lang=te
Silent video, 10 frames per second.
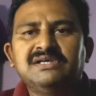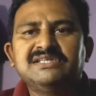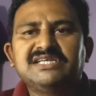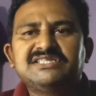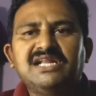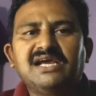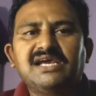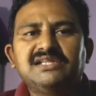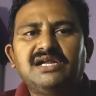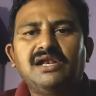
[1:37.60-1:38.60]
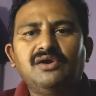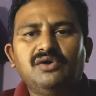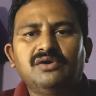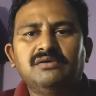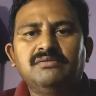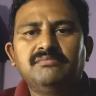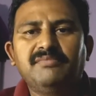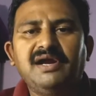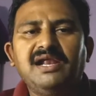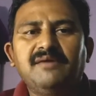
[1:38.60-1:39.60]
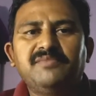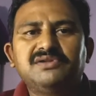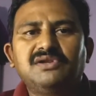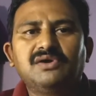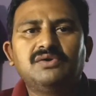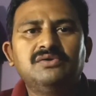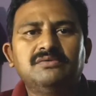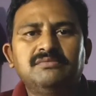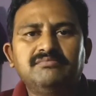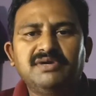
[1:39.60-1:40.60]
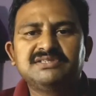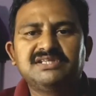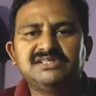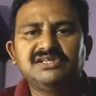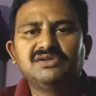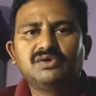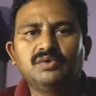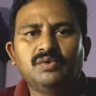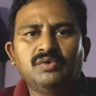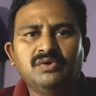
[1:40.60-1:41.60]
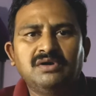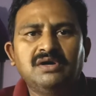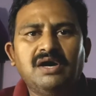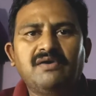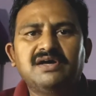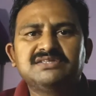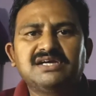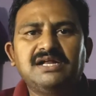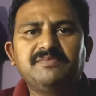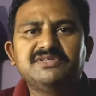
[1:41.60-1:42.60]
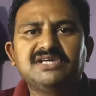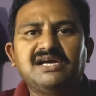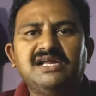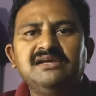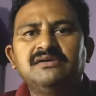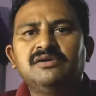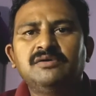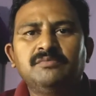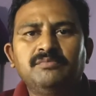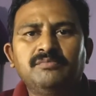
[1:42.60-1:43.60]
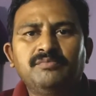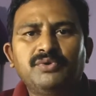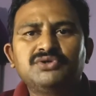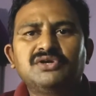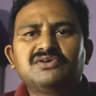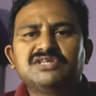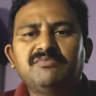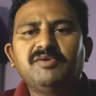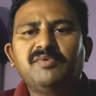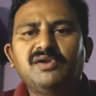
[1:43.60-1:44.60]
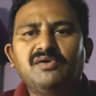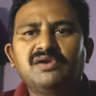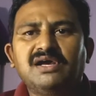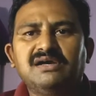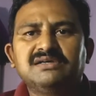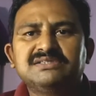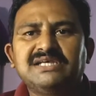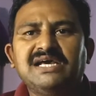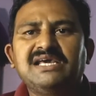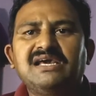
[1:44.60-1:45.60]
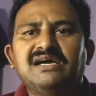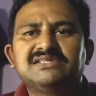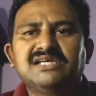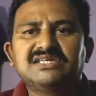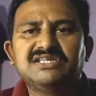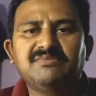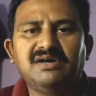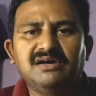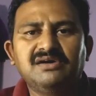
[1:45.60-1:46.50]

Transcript: శిక్షణా కేంద్రాల్లో మహిళా అభ్యర్థులకు బస్ చేసేందుకు అవకాశం కల్పించాలని పురుషులకు సమీపంలో ఉన్న సాంఘిక సంక్షేమ